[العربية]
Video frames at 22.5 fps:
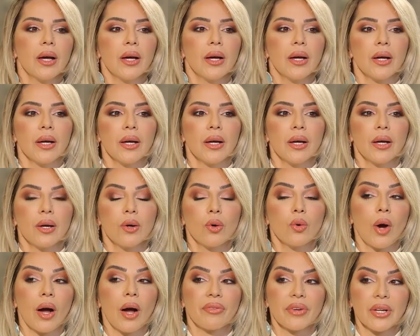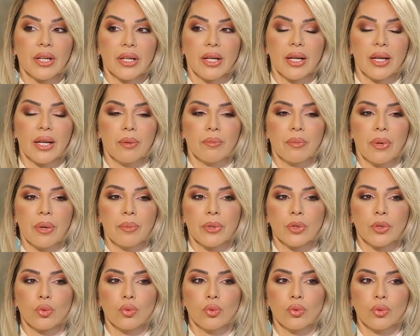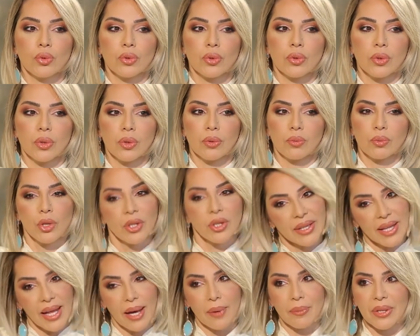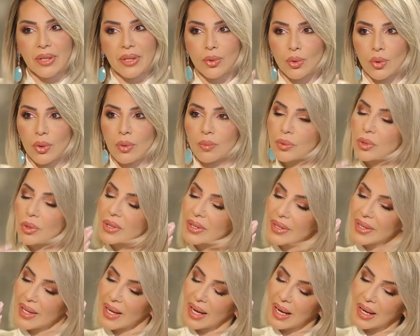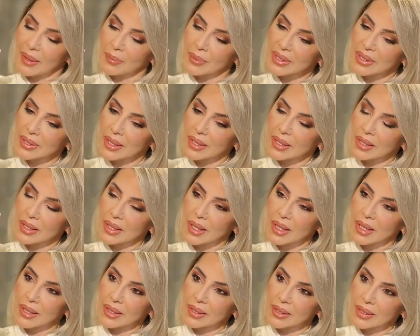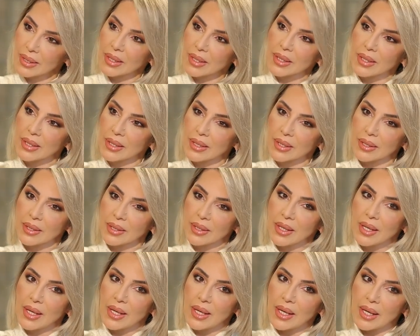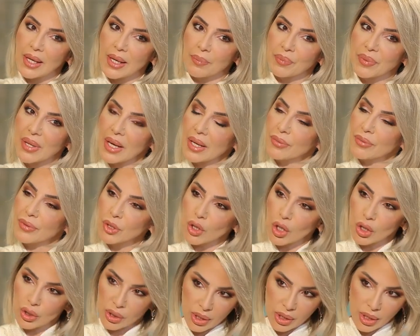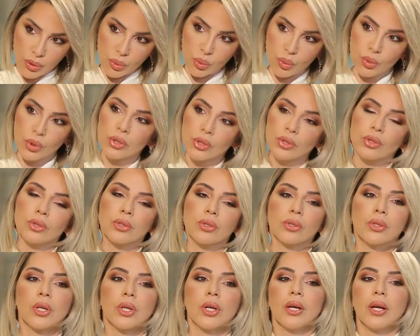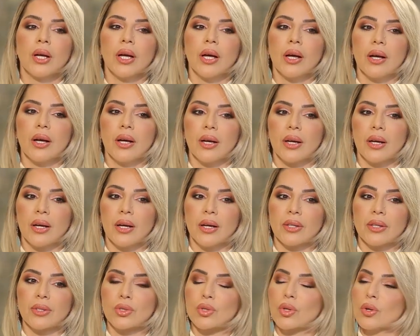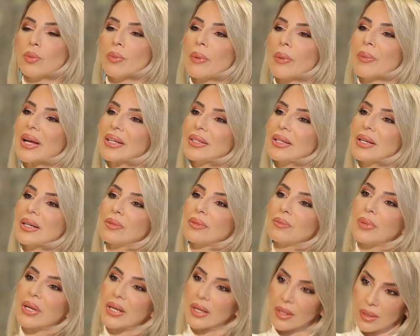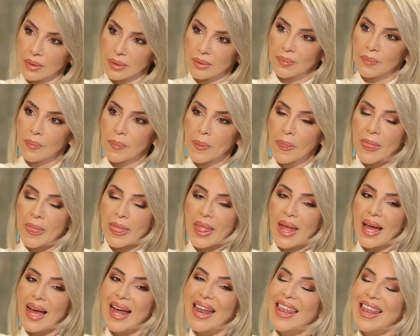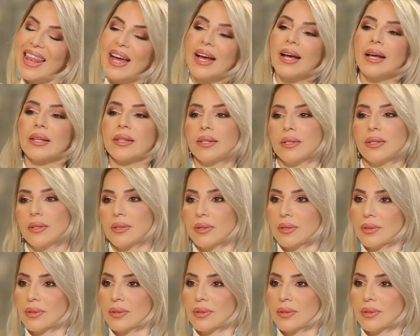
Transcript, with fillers: آه وعلى فكره لما بتكون بتطلع بالتون بتطلع بطريقه كثير آه، بتعرف تحط حدود آه سو ما بعتقد مره هالقد